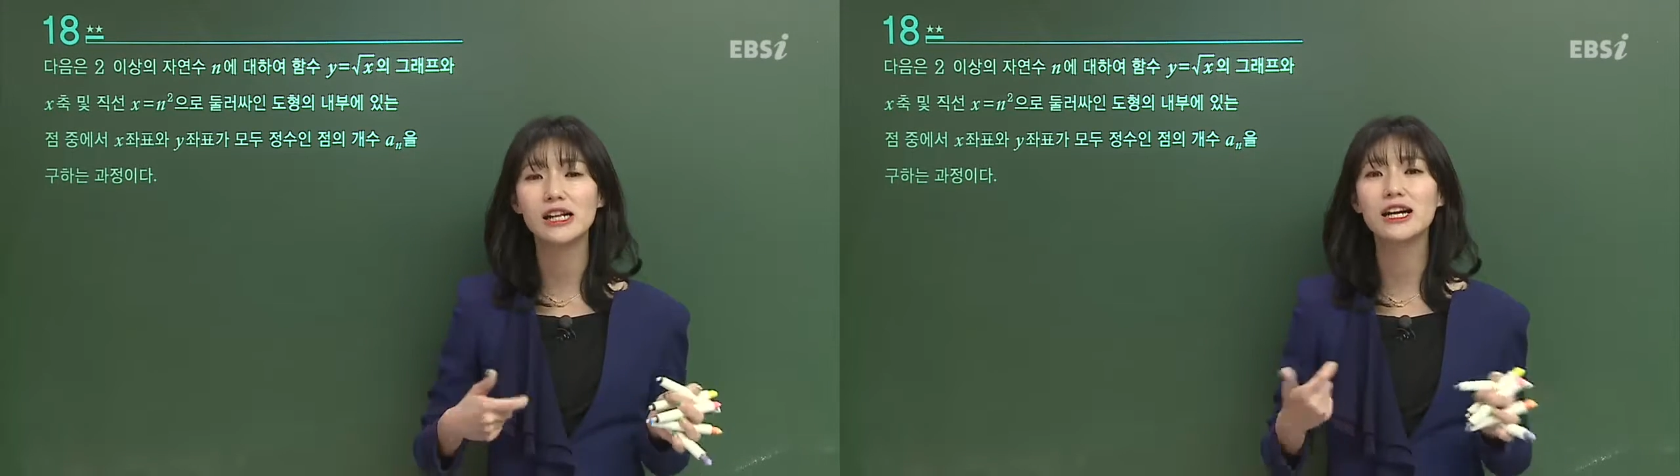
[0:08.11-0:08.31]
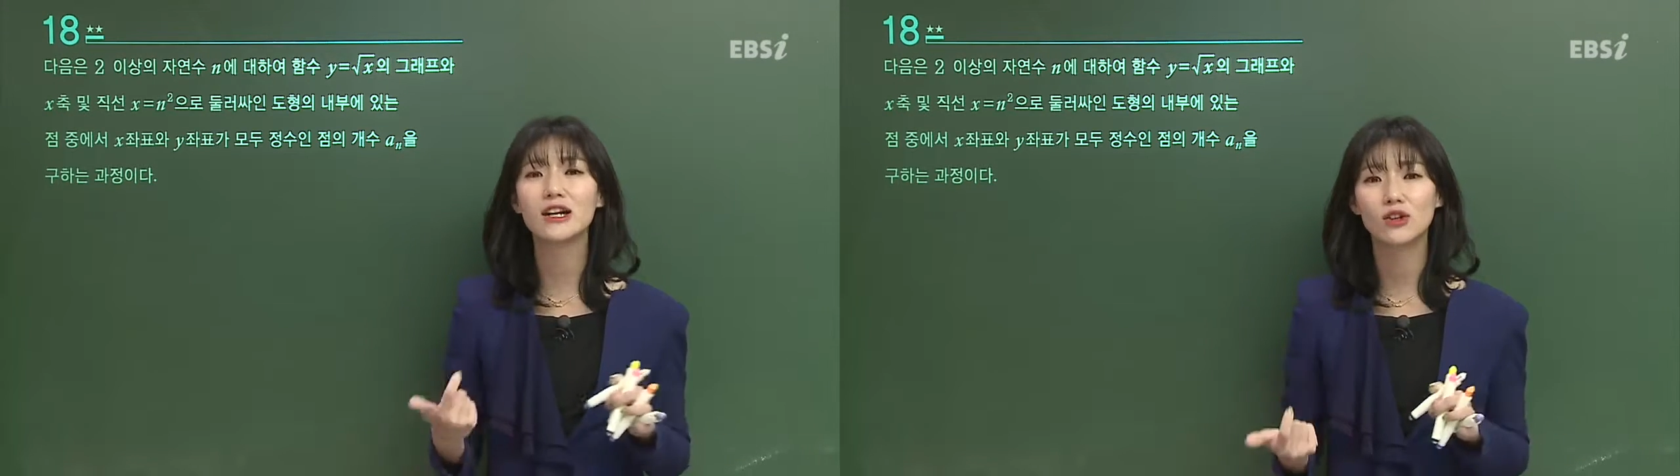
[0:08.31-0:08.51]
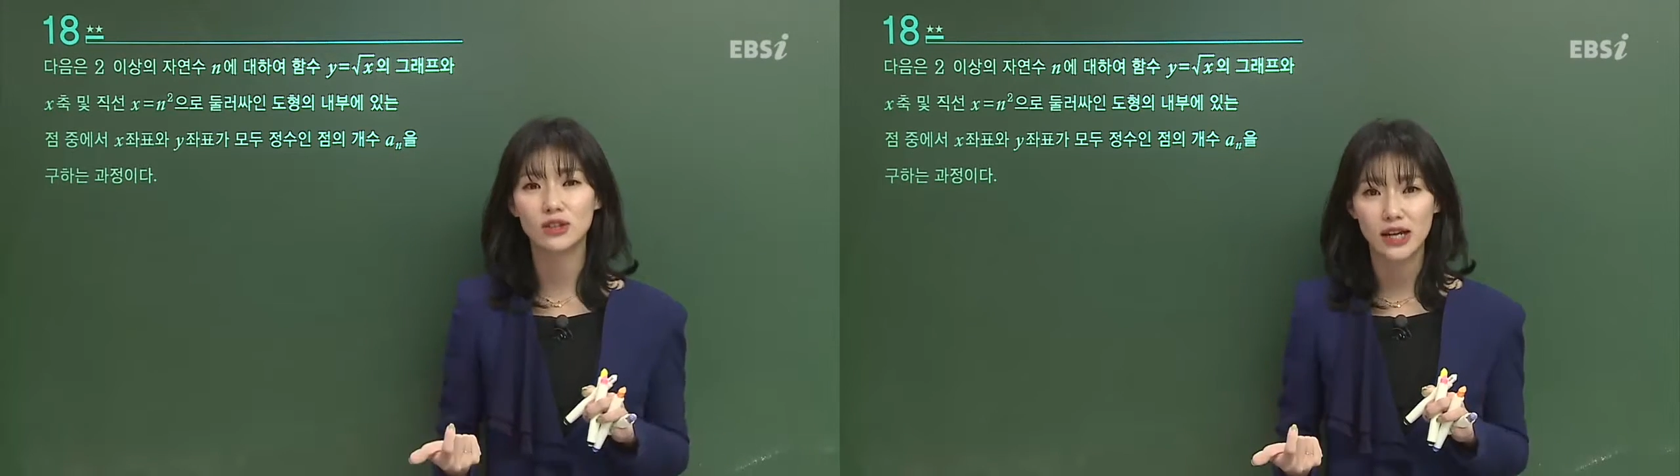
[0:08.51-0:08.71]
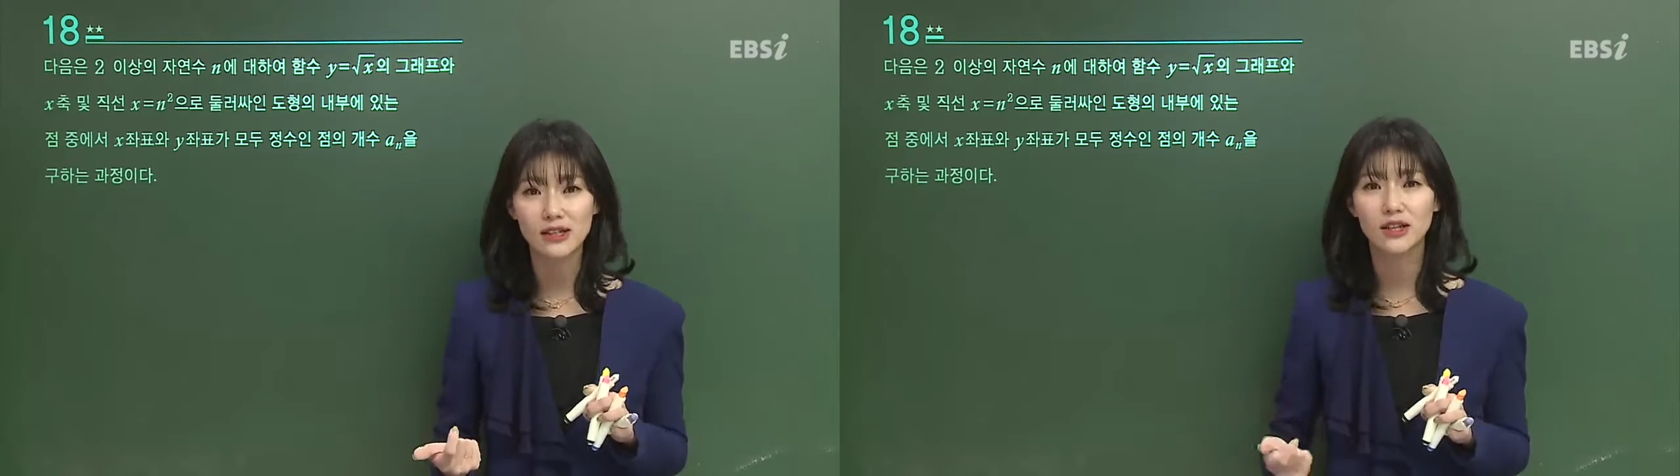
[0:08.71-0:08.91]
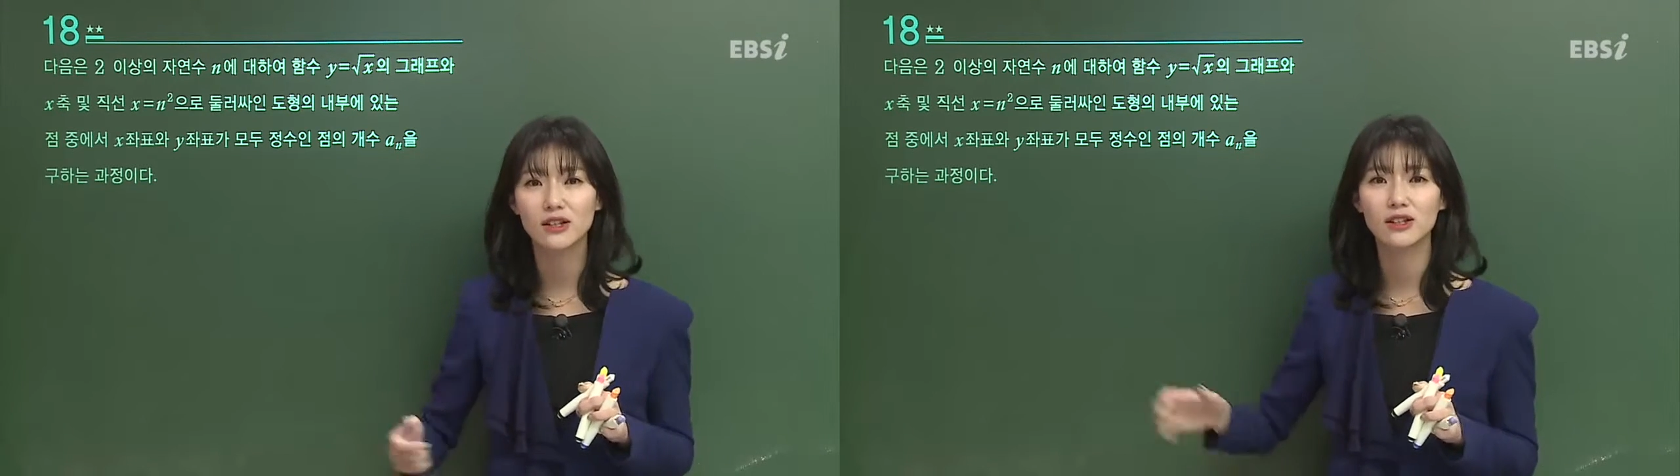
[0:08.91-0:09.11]
2학년들 할
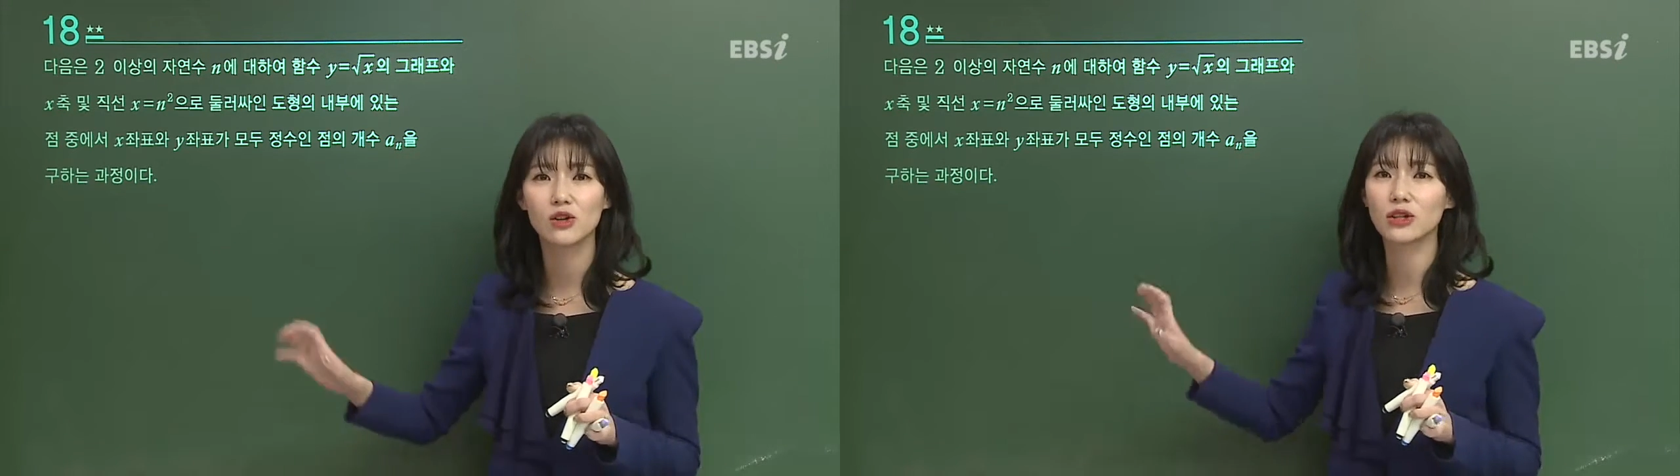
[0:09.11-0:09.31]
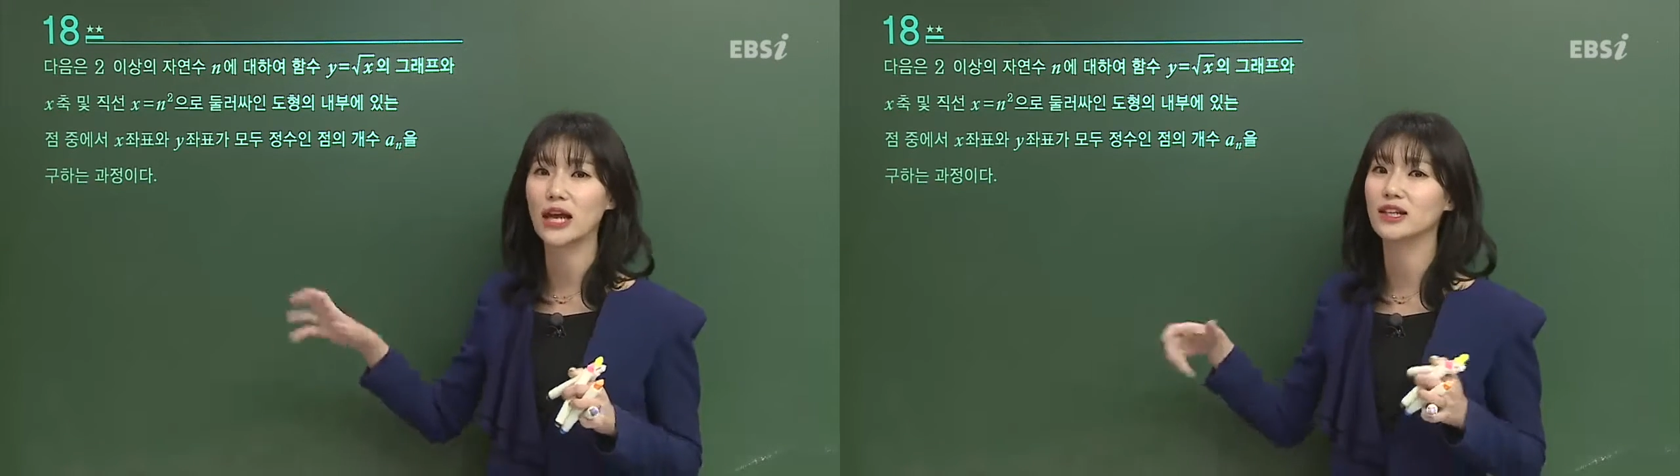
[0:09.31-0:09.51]
때는 이거 다